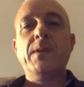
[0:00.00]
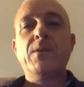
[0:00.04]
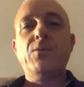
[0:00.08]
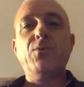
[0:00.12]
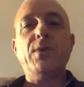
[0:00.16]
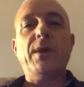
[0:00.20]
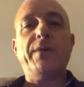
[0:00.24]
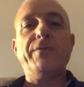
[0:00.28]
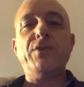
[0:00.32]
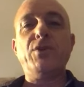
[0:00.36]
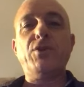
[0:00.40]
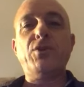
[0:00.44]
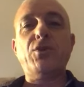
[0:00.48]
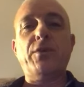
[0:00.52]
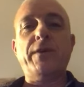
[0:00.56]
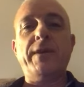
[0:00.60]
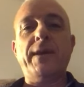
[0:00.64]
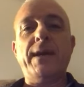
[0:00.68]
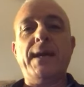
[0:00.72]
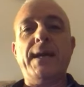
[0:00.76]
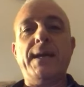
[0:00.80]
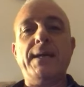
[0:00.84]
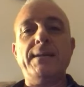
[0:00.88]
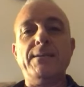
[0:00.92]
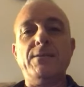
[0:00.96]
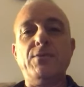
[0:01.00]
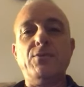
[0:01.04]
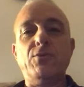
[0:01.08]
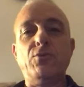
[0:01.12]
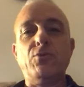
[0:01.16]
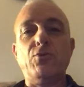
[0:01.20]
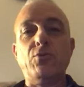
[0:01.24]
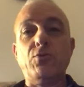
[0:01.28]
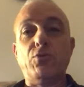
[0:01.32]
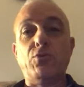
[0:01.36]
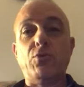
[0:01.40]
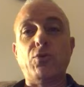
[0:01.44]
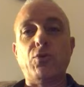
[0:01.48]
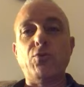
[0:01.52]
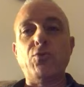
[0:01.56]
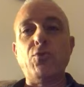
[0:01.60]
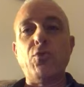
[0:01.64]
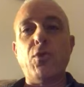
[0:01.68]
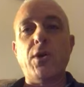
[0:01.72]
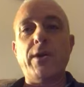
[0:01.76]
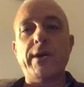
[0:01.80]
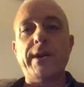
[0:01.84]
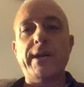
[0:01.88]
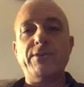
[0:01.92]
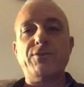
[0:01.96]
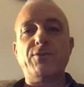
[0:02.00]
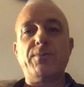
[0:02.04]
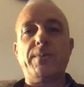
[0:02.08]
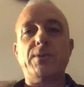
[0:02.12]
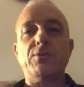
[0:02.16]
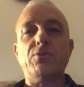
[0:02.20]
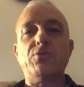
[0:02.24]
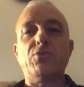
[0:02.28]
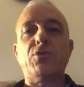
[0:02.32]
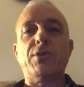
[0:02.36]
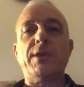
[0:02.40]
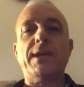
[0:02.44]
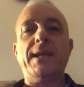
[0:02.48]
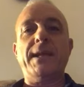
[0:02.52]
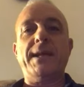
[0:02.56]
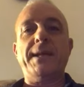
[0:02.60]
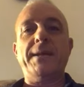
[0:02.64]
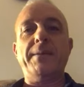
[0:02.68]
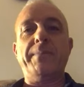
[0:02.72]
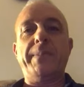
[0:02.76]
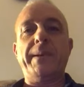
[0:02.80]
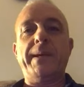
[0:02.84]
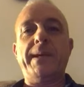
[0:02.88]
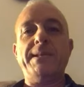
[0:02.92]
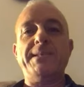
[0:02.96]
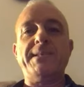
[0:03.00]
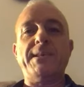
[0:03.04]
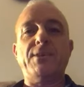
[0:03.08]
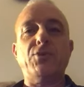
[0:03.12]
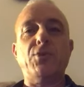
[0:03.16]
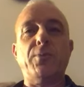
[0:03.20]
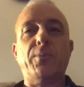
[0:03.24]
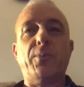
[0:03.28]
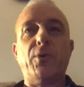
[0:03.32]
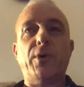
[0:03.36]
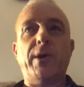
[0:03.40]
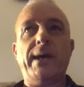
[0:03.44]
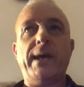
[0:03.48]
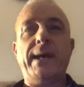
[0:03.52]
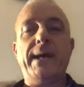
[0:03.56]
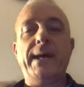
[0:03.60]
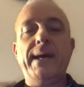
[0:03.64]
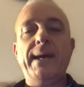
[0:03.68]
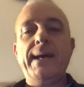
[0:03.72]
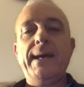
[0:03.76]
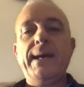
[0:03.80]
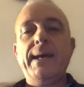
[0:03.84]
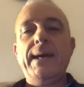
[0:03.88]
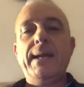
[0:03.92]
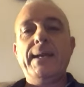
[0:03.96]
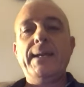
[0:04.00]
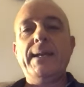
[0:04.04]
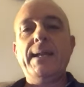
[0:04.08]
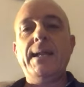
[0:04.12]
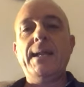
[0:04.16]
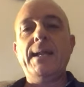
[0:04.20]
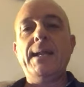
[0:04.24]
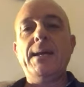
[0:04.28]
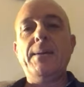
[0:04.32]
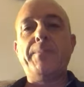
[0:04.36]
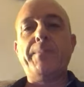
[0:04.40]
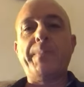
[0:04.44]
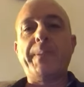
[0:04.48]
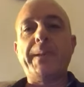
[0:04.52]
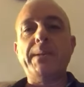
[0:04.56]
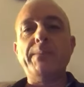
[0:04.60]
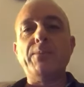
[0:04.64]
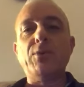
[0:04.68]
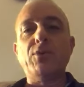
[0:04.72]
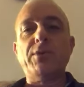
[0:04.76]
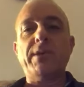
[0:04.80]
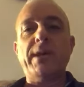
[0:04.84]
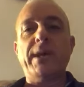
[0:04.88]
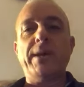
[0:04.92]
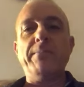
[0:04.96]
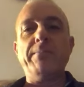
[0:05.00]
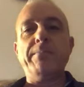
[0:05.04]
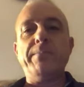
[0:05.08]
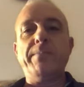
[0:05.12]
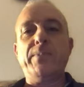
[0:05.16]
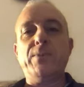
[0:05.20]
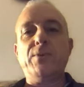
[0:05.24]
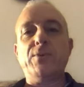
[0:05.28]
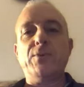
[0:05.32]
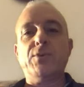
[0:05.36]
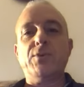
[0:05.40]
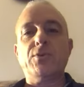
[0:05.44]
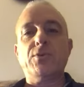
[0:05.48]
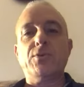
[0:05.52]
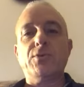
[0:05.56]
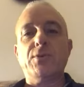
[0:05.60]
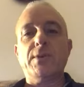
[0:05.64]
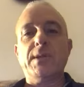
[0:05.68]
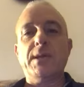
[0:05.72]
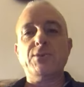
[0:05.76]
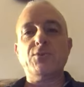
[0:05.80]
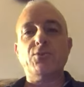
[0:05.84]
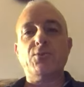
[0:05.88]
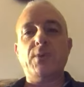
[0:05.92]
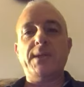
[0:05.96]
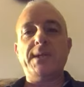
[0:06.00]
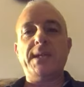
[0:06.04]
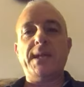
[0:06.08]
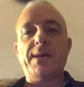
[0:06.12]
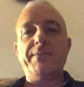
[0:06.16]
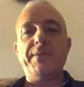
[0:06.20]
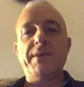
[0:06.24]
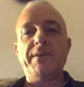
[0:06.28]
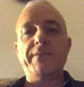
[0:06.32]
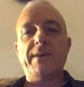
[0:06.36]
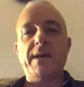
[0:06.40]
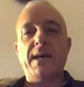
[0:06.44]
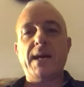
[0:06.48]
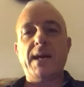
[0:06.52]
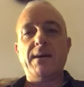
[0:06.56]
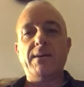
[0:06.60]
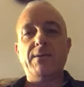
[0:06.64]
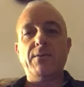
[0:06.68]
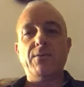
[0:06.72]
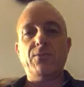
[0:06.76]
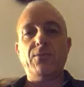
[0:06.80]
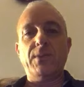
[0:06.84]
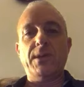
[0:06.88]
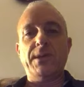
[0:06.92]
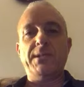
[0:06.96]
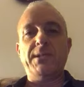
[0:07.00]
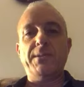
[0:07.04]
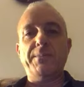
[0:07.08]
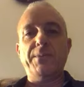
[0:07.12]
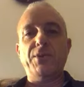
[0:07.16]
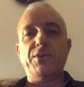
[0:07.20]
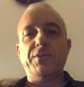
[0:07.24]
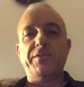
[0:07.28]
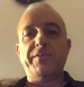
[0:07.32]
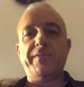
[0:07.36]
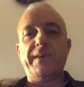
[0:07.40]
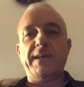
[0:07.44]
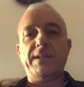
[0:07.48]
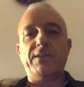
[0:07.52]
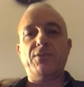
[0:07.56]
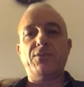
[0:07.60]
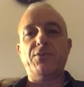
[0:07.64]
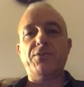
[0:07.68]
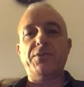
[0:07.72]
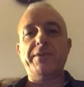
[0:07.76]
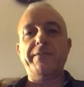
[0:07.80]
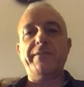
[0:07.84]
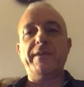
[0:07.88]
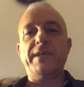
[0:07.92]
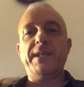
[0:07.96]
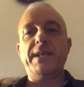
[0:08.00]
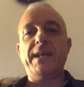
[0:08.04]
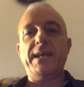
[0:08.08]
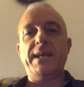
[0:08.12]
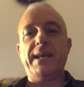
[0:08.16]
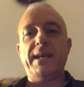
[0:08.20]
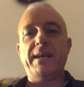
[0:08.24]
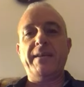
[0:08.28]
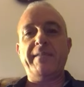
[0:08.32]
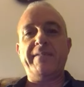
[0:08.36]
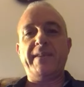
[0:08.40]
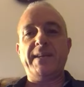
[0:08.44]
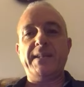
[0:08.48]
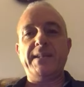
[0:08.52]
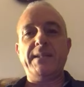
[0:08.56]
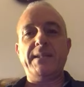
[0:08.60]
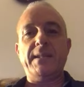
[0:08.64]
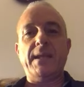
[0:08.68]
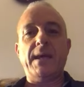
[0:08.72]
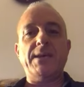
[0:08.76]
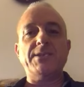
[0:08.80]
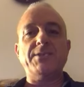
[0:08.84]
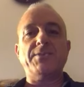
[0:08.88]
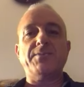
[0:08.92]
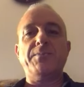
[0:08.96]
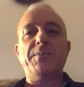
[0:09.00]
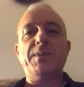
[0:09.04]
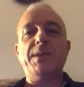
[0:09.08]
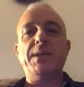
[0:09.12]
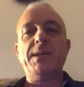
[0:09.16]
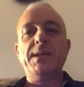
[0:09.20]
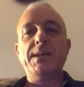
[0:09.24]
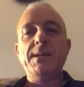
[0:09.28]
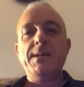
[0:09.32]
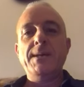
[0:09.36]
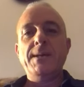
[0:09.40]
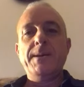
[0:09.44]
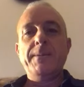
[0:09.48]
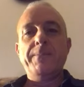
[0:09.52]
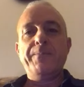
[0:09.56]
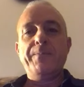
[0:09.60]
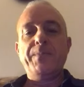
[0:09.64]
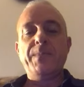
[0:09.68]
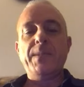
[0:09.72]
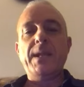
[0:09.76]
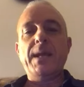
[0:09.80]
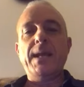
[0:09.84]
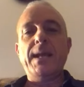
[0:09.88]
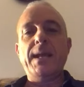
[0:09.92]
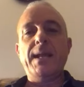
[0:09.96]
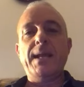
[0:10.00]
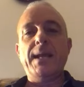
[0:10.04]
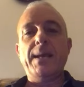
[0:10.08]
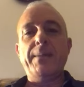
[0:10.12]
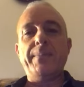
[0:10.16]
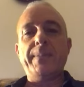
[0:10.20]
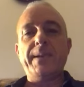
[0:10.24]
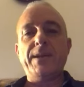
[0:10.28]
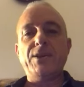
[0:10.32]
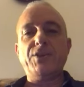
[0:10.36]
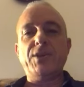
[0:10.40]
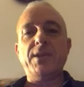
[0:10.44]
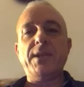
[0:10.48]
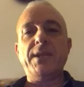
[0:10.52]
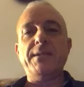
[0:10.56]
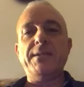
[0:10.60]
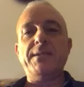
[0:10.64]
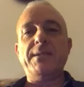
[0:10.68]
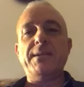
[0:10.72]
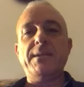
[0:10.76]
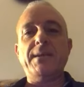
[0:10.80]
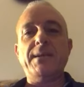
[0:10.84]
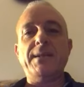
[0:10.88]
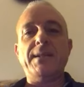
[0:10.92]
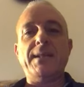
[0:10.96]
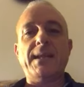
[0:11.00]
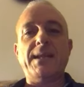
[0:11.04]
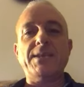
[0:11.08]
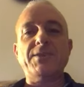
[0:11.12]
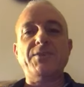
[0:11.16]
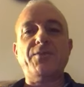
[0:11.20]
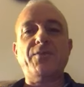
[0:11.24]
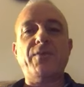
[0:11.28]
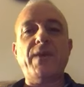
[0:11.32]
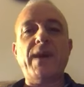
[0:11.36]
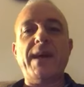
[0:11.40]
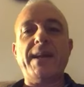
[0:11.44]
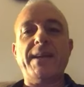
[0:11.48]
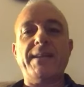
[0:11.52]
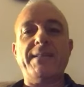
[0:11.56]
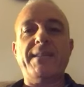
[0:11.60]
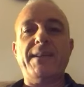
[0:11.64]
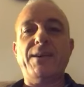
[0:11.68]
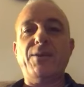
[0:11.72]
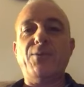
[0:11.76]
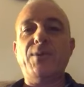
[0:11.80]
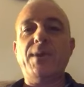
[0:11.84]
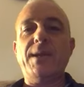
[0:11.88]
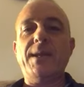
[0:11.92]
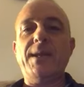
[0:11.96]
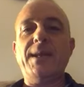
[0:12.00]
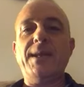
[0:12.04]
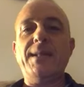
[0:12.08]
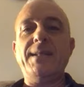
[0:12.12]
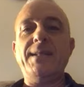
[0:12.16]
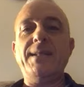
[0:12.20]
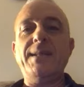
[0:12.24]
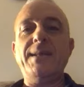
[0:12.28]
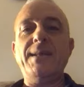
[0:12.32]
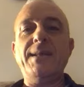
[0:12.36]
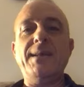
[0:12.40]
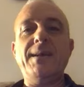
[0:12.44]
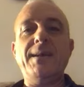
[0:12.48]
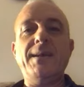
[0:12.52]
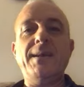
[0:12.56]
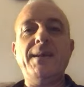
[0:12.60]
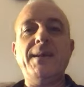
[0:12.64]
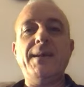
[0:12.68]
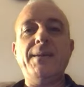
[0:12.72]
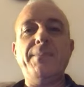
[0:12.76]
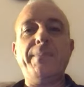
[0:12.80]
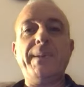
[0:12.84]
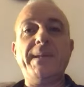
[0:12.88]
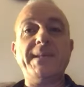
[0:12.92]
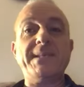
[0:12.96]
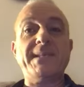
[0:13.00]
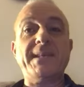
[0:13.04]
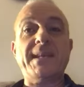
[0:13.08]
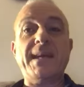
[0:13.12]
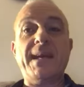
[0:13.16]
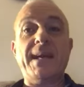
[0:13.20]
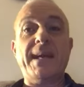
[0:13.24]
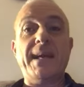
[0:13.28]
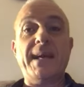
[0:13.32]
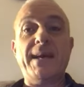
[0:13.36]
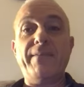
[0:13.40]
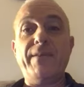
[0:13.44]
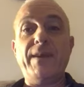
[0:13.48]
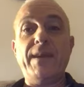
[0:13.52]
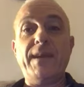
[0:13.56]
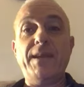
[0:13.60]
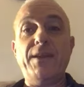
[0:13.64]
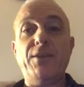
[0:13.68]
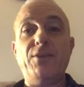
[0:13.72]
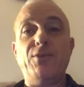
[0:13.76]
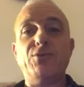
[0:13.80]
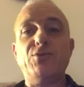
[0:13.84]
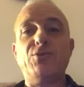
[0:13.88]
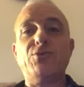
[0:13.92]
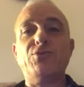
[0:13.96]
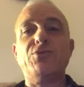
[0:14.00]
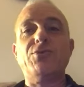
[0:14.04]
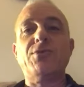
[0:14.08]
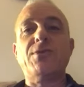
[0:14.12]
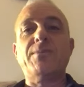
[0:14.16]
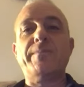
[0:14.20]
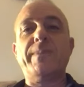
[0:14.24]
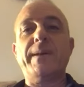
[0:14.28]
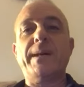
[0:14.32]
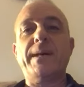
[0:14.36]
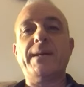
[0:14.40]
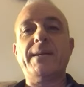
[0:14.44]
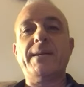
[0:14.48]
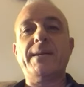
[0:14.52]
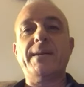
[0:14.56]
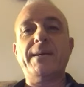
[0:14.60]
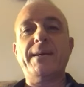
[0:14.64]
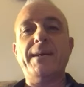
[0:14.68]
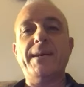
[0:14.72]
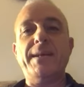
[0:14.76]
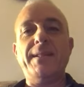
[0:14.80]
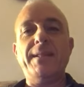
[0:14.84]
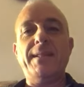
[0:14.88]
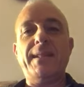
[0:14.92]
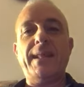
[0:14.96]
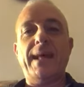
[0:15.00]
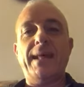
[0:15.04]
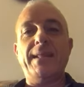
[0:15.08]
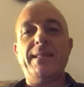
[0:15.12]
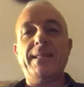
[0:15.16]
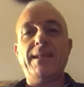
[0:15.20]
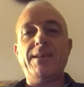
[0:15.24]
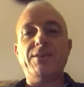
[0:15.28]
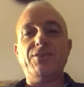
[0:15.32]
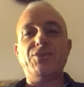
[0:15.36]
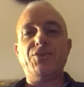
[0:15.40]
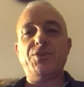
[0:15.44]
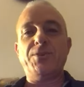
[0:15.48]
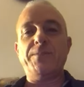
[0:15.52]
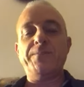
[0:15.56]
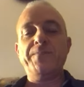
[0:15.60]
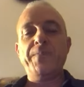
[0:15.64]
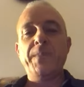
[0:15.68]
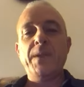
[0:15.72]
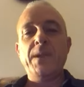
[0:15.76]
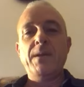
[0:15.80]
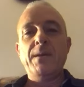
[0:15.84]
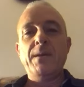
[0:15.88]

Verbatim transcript: una vittoria tutto cuore, soprattutto nella ripresa, dopo che nel primo tempo la squadra aveva un attimino fatto rivedere i fantasmi delle precedenti trasferte, quelle di Pescara e Avellino, giusto per intenderci.